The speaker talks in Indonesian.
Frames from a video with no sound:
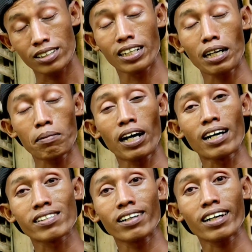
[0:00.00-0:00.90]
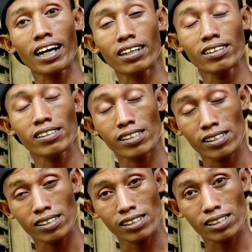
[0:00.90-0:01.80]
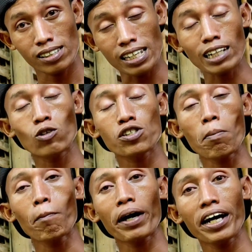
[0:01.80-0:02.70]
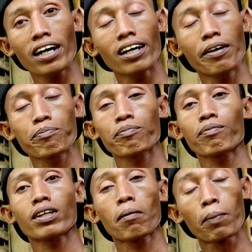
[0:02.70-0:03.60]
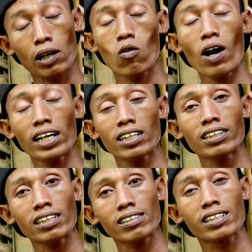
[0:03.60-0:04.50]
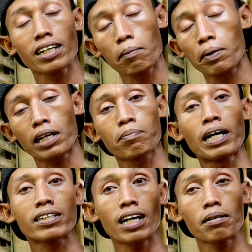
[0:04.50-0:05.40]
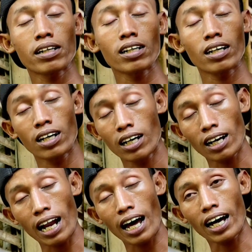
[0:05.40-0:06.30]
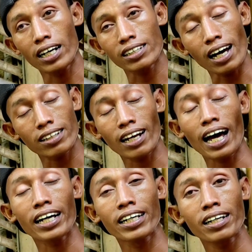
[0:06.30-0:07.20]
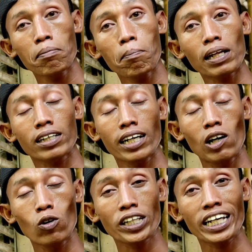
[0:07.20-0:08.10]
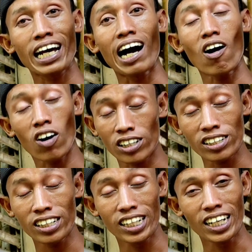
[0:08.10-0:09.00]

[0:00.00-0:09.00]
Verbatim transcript: dengan menghasilkan satu cempe berkualitas dengan berat badan lah saat lahir 4 kilo 3 on.